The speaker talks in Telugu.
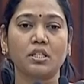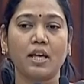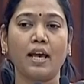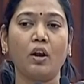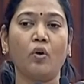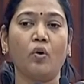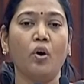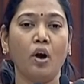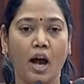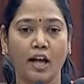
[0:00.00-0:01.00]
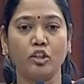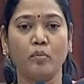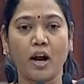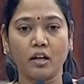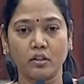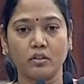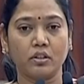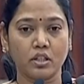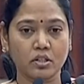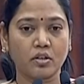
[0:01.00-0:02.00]
స్థాయిలో అందుబాటు
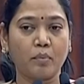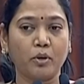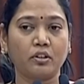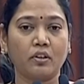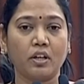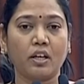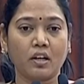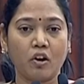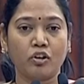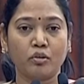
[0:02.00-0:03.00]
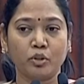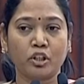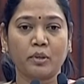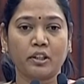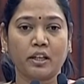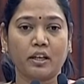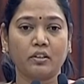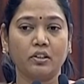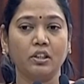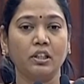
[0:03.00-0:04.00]
తీసుకురాబోతా ఉన్నారు గౌరవ ముఖ్యమంత్రి గారు